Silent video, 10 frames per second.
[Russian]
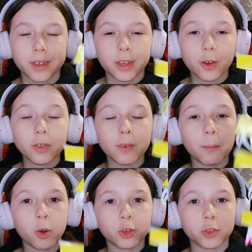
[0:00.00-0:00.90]
и он
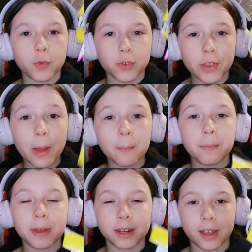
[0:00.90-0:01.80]
вам хочет всем
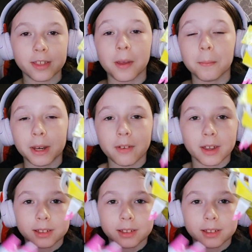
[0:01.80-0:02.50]
передать привет.